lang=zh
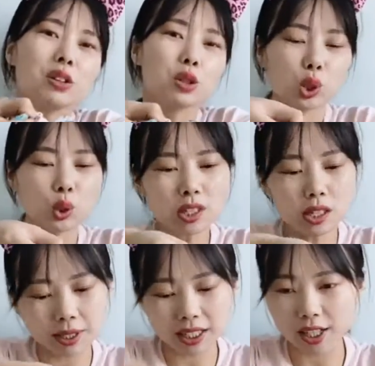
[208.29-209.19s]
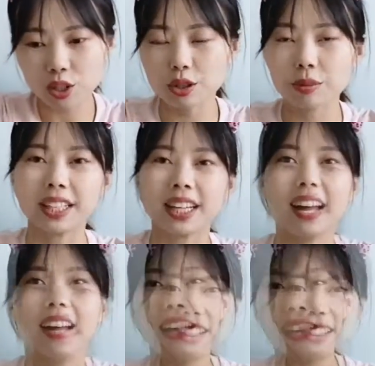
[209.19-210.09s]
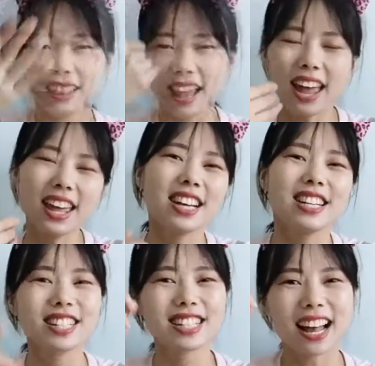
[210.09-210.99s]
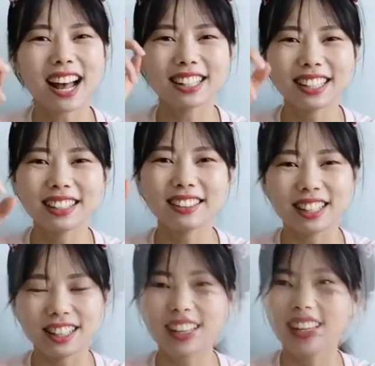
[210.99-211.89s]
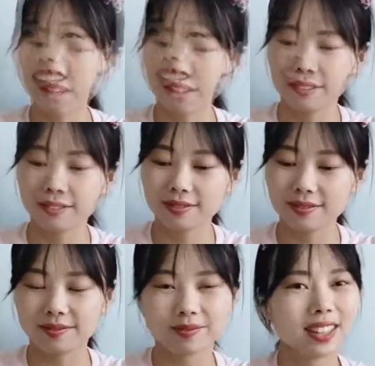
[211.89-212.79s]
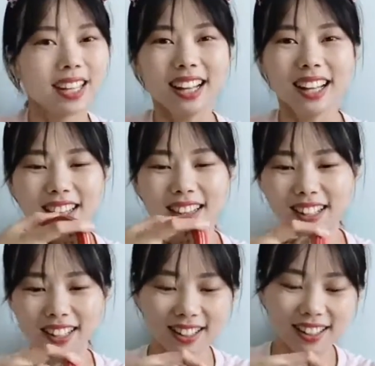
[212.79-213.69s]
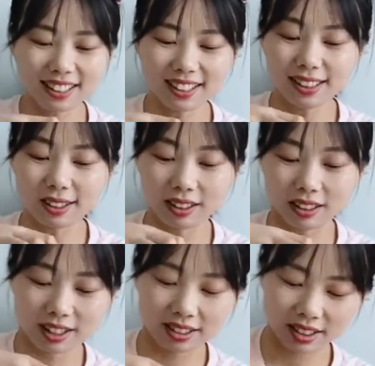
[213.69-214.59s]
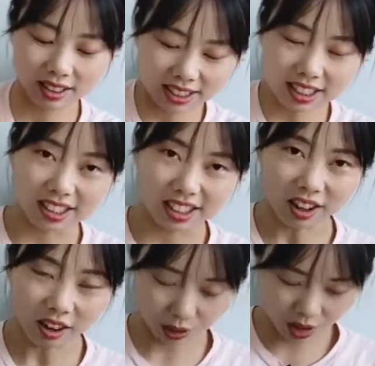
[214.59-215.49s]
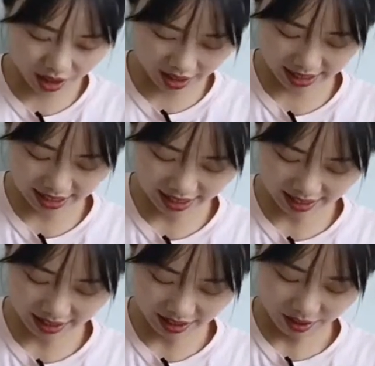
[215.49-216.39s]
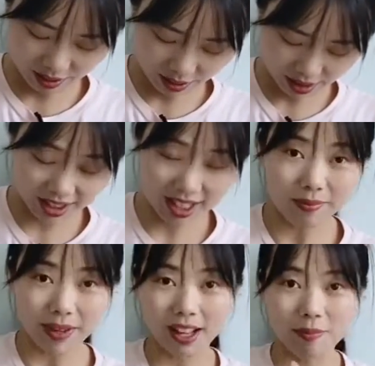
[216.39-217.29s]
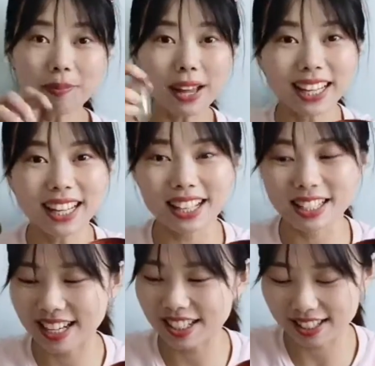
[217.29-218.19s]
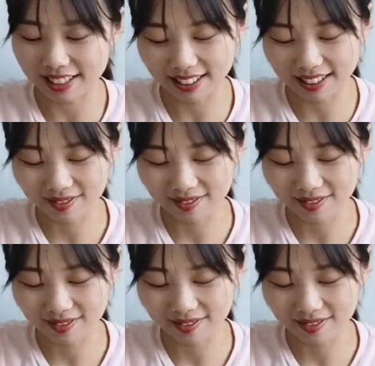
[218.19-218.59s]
我说是饼干就是饼干，来上印泥。啦啦啦！哎呀，这个印泥好沉呀，我得先把它掰开才行呢。